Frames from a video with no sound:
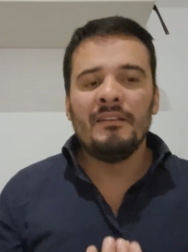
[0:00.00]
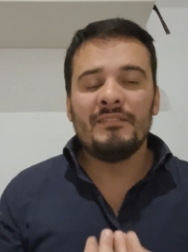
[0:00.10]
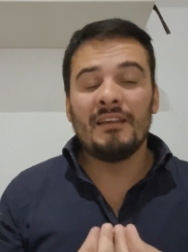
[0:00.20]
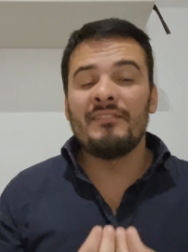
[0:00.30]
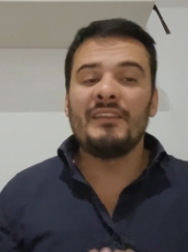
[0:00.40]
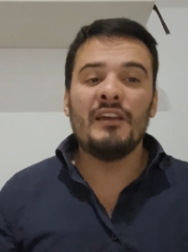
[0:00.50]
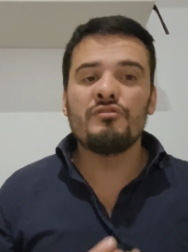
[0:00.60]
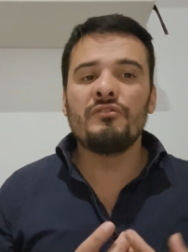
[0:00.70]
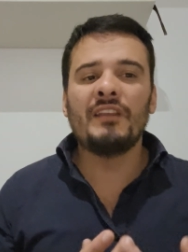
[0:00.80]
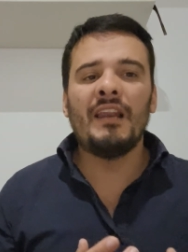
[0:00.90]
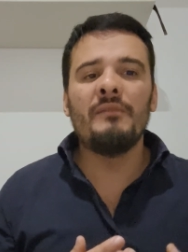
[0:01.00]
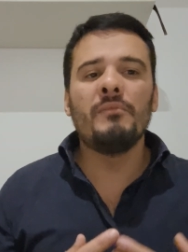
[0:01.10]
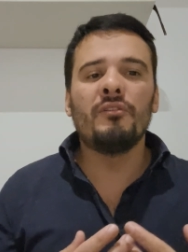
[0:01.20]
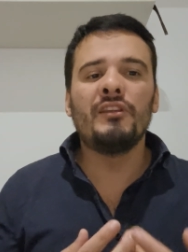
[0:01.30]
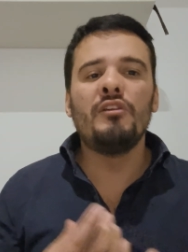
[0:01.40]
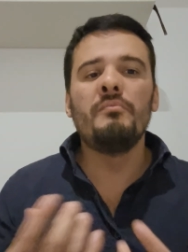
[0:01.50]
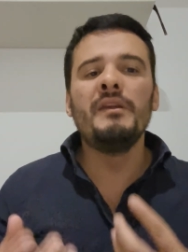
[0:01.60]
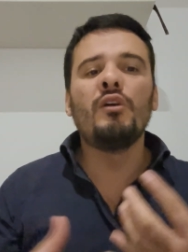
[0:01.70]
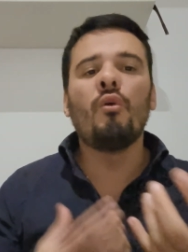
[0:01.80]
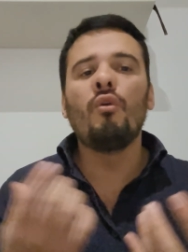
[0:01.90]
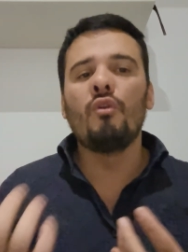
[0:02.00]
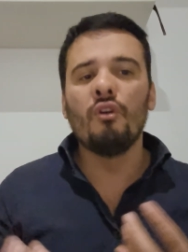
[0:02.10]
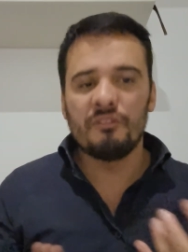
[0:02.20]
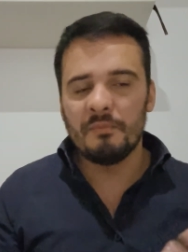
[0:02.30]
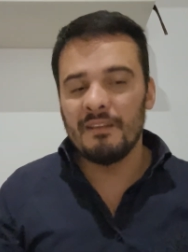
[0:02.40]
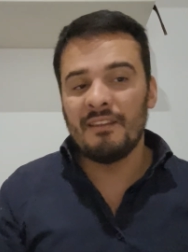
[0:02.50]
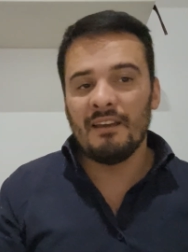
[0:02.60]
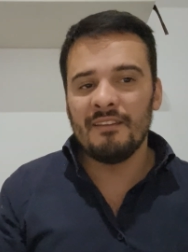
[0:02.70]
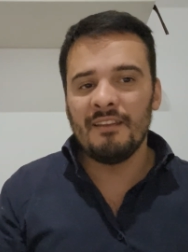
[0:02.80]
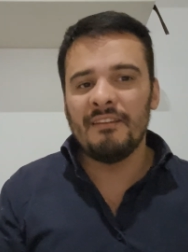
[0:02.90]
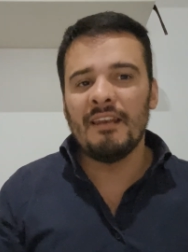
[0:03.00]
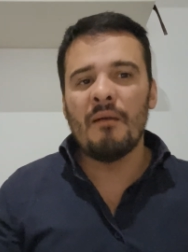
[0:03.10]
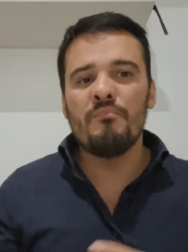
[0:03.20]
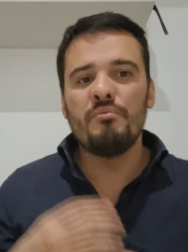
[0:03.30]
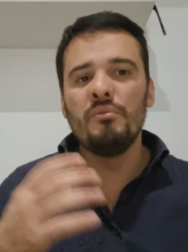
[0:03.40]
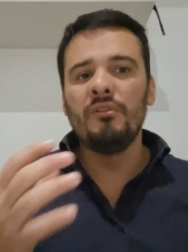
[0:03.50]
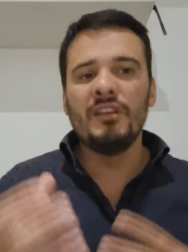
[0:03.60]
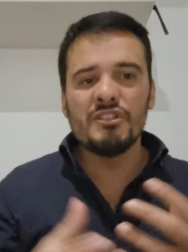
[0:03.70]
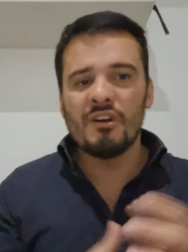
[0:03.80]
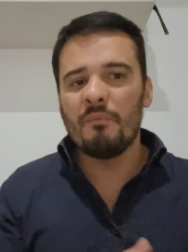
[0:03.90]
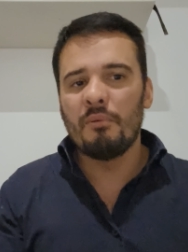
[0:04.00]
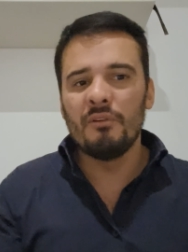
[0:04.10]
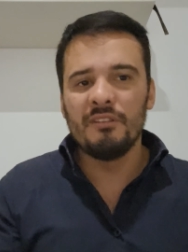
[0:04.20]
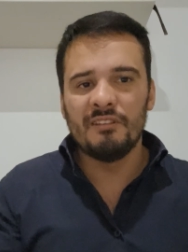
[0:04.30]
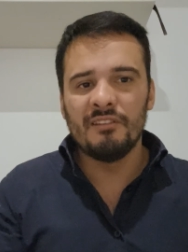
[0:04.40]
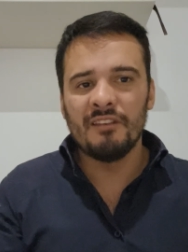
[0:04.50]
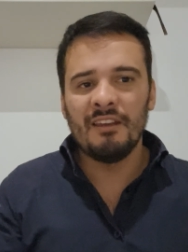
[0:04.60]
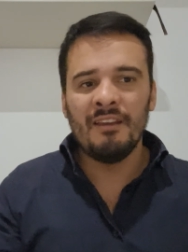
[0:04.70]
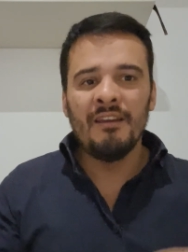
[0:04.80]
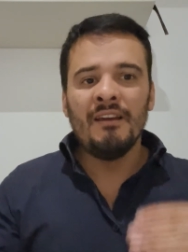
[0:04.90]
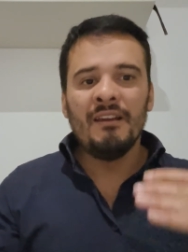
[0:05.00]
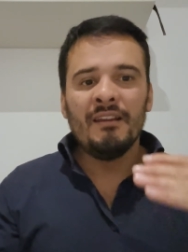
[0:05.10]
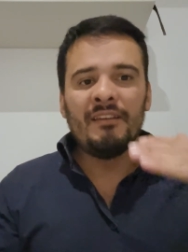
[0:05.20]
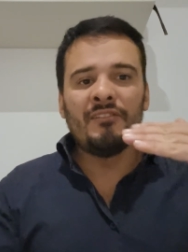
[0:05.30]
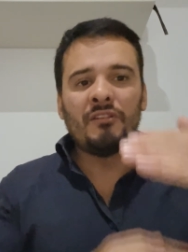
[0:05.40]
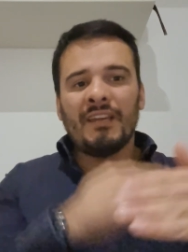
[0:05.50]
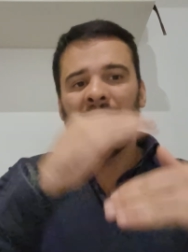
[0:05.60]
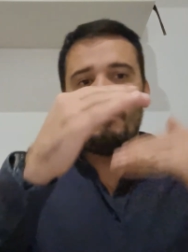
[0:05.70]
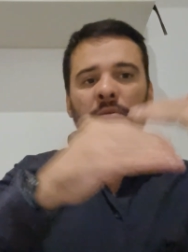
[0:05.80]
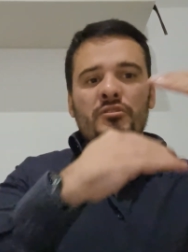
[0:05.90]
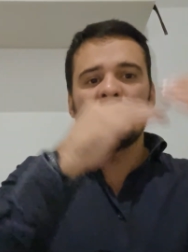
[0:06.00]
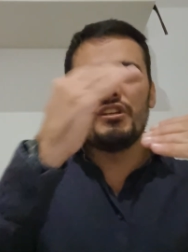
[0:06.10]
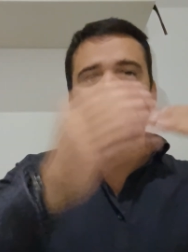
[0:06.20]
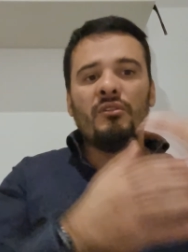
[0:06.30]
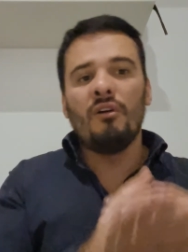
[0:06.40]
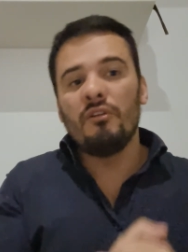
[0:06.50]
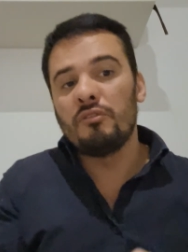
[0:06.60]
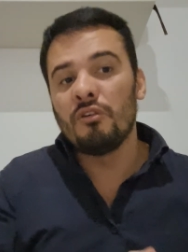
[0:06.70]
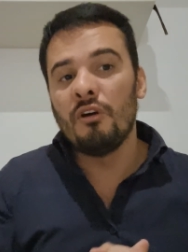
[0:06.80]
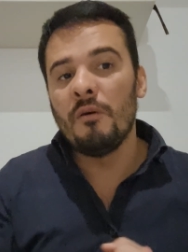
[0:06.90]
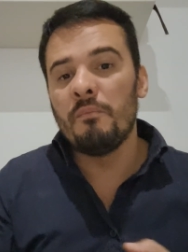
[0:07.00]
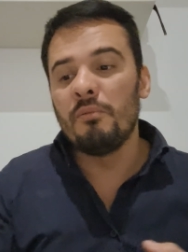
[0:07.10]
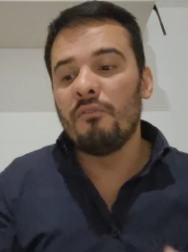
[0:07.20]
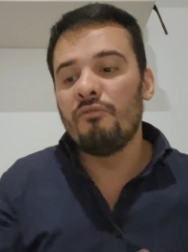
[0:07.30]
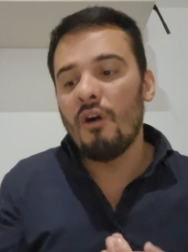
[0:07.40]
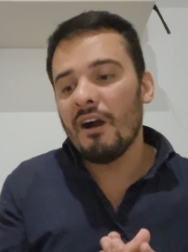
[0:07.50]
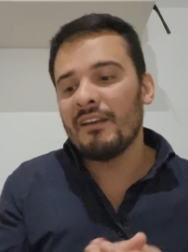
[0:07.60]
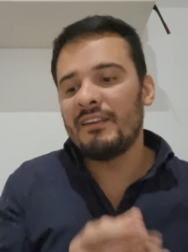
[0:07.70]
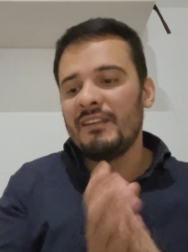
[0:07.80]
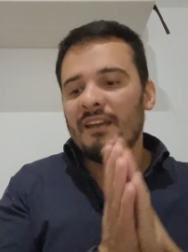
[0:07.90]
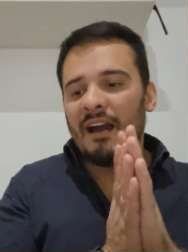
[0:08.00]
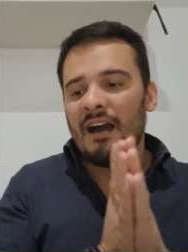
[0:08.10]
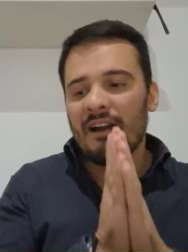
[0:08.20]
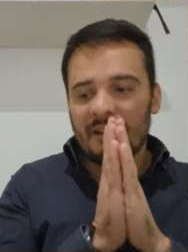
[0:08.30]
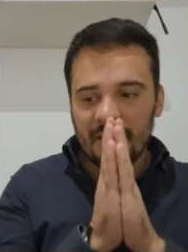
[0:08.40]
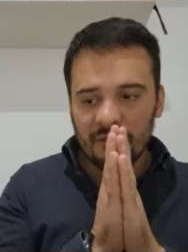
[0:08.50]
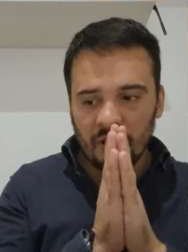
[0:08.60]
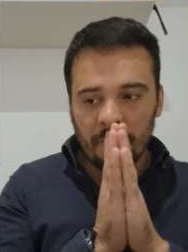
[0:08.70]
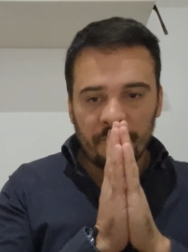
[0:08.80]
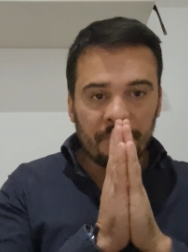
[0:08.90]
Ça sert juste à alimenter le microcosme Internet et la bulle des gens politisés qui se crèpent le chignon entre eux pour voir qui a raison.